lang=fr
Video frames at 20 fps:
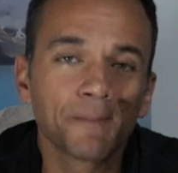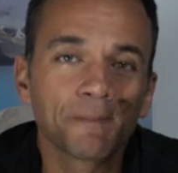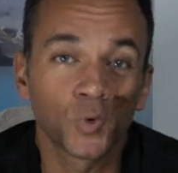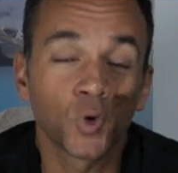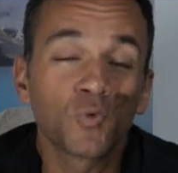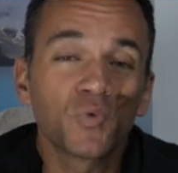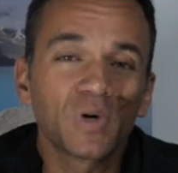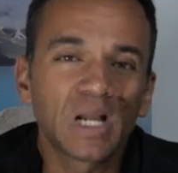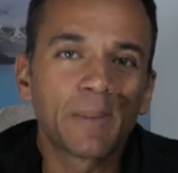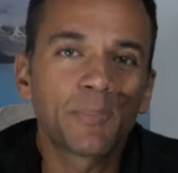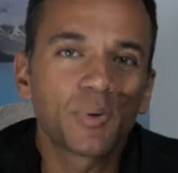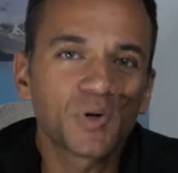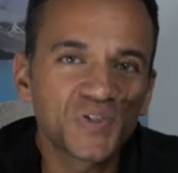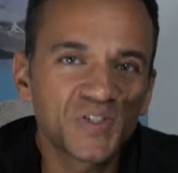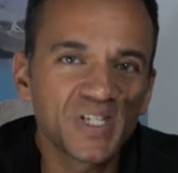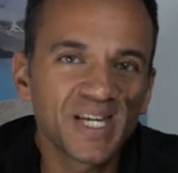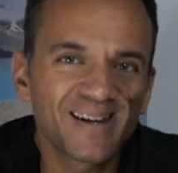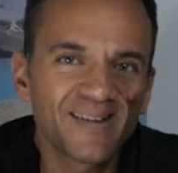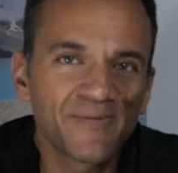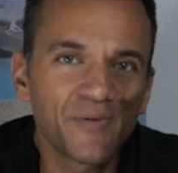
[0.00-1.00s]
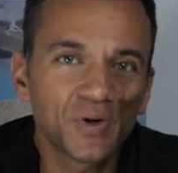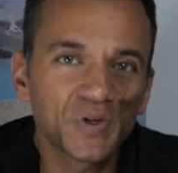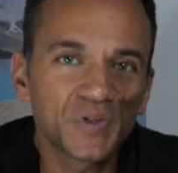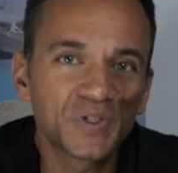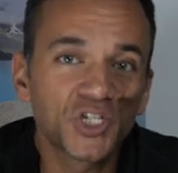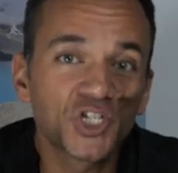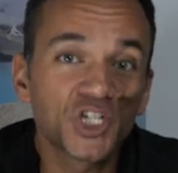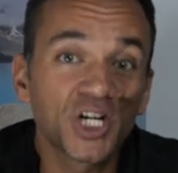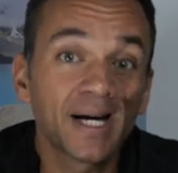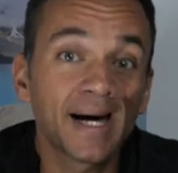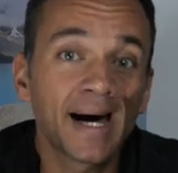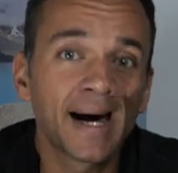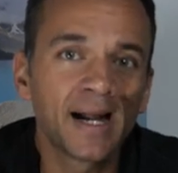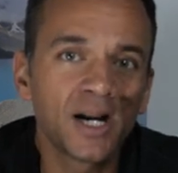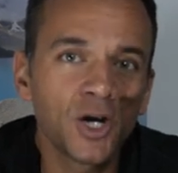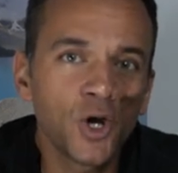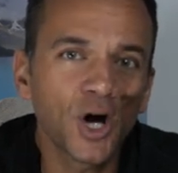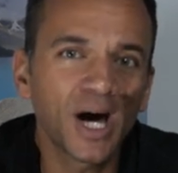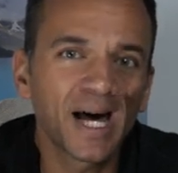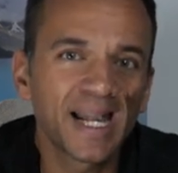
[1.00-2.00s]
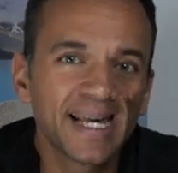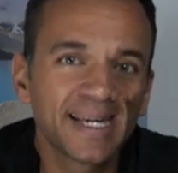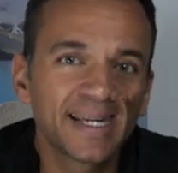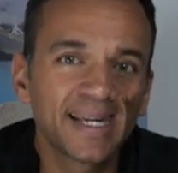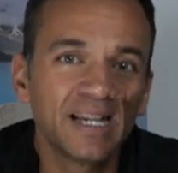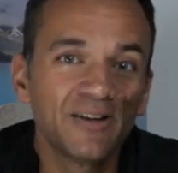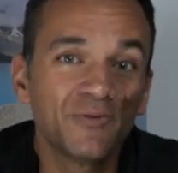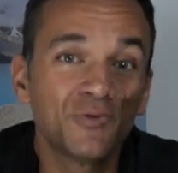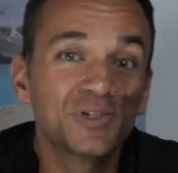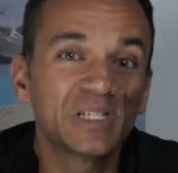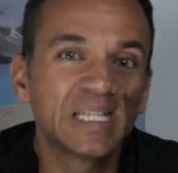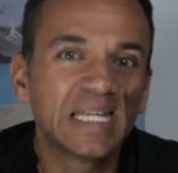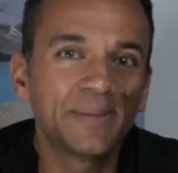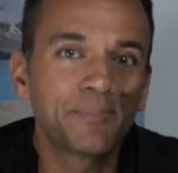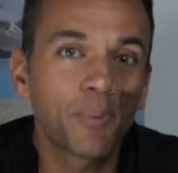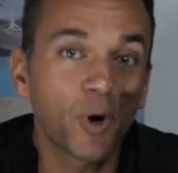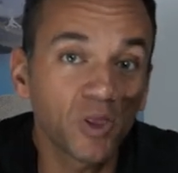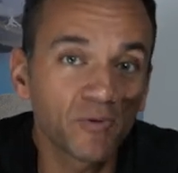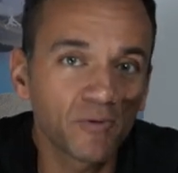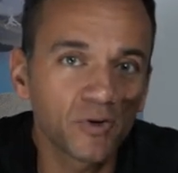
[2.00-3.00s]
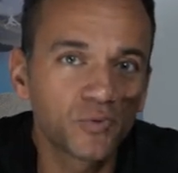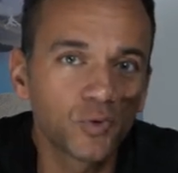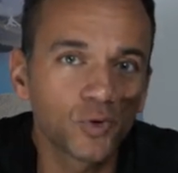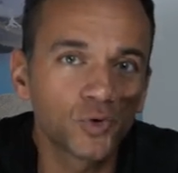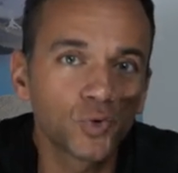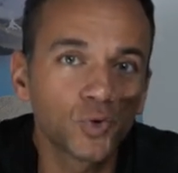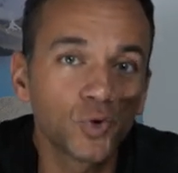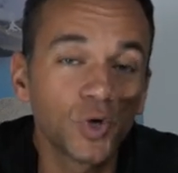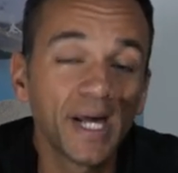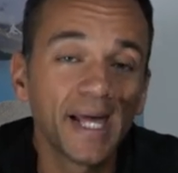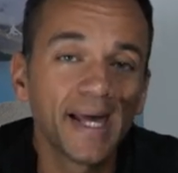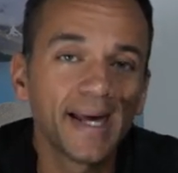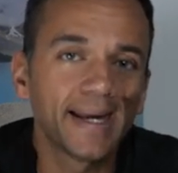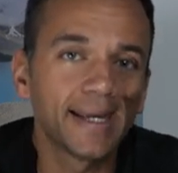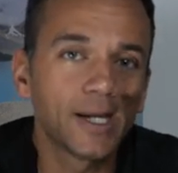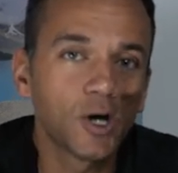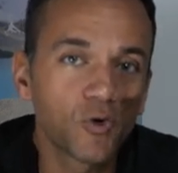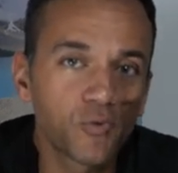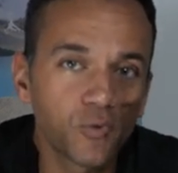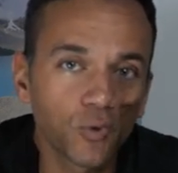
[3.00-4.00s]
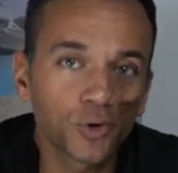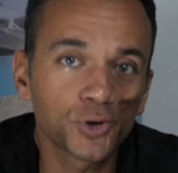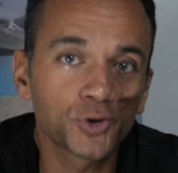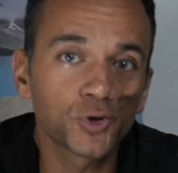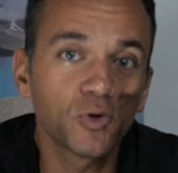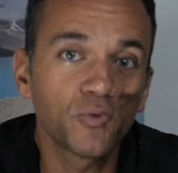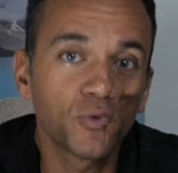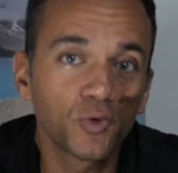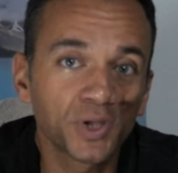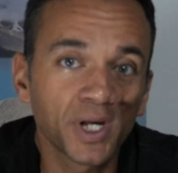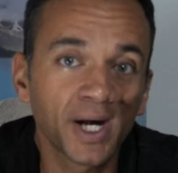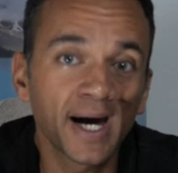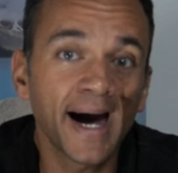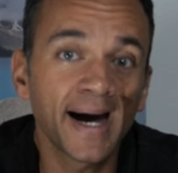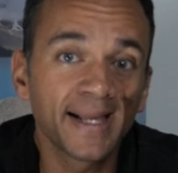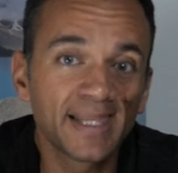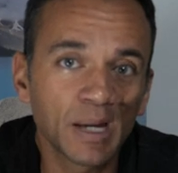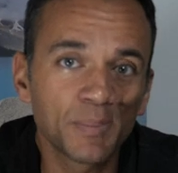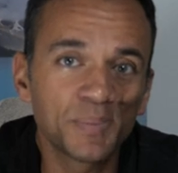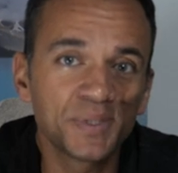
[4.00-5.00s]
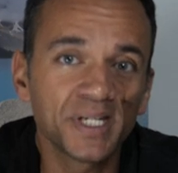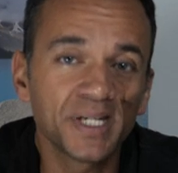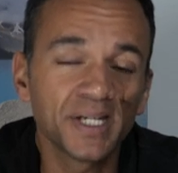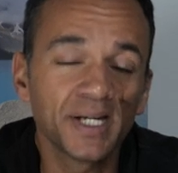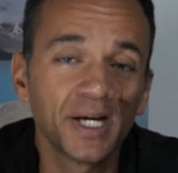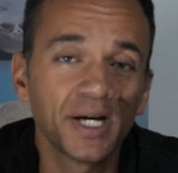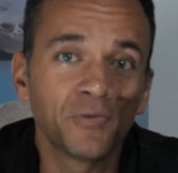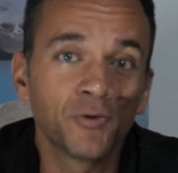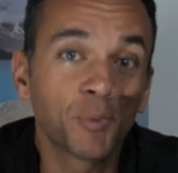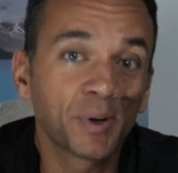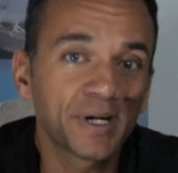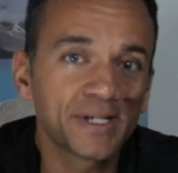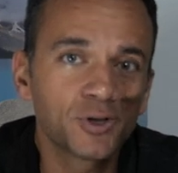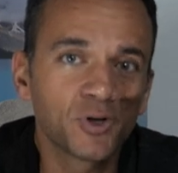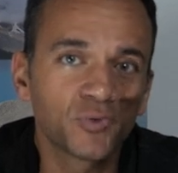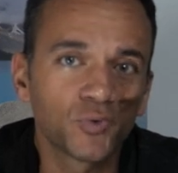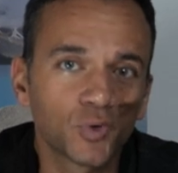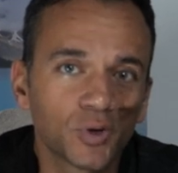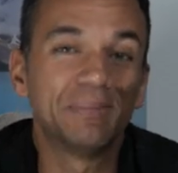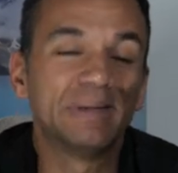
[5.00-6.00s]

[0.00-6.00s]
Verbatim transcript: Donc voilà, pensez à l'avance déjà à l'heure à laquelle vous allez prendre votre photo et en fonction, il faudra adapter vos prises de vue.